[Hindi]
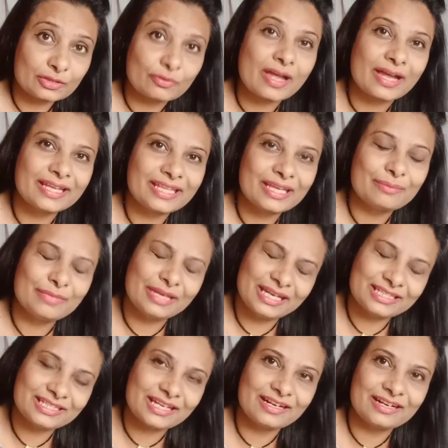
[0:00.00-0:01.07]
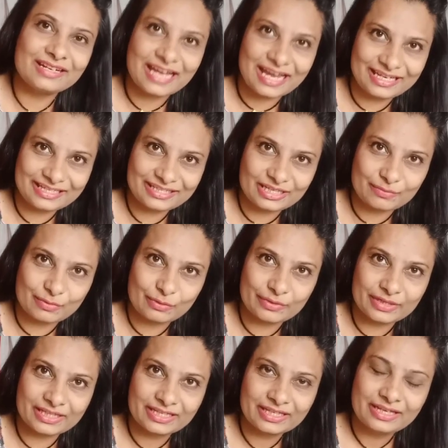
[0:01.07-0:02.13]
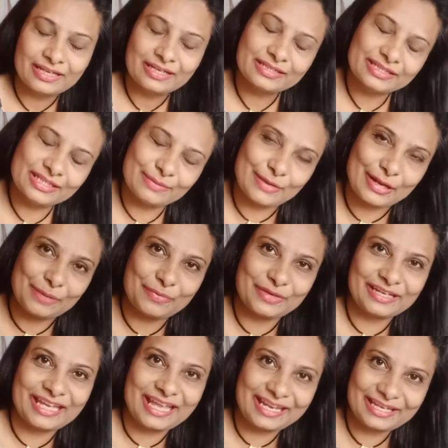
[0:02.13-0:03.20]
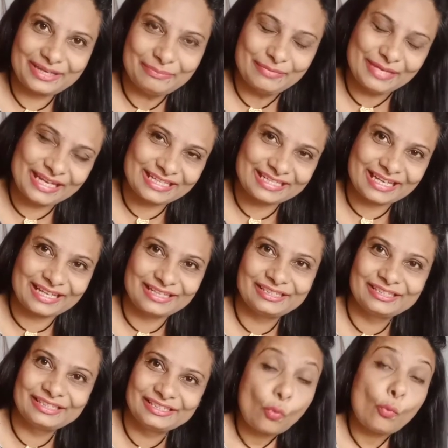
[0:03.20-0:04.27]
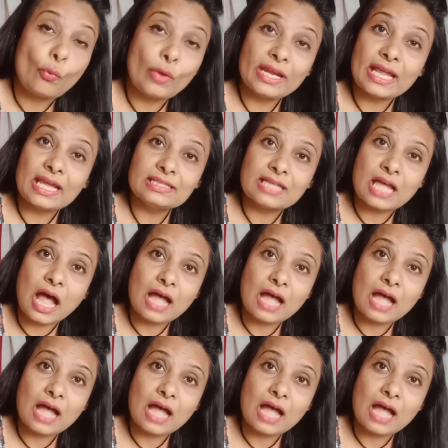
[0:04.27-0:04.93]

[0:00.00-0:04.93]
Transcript: स्वागत है मेरे चैनल डाइनिंग टेबल विथ सीमाना पर यानी कि मेरे साथ वेल well गाइस